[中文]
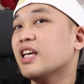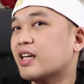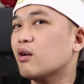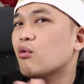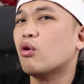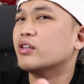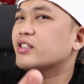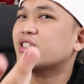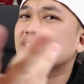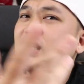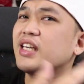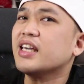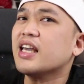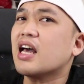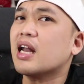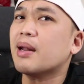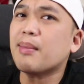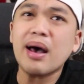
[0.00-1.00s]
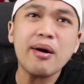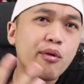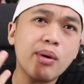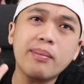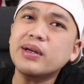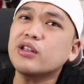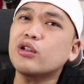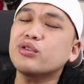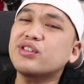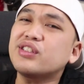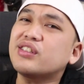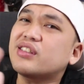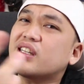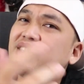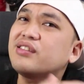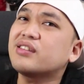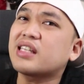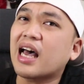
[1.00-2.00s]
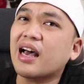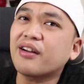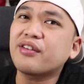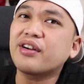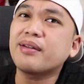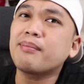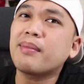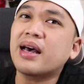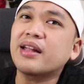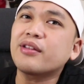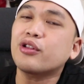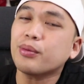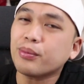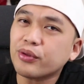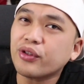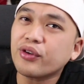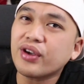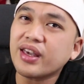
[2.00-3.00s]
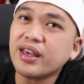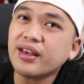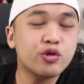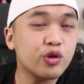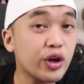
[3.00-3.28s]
你跟我是一样的吗？我们都是正常人嘛，对不对？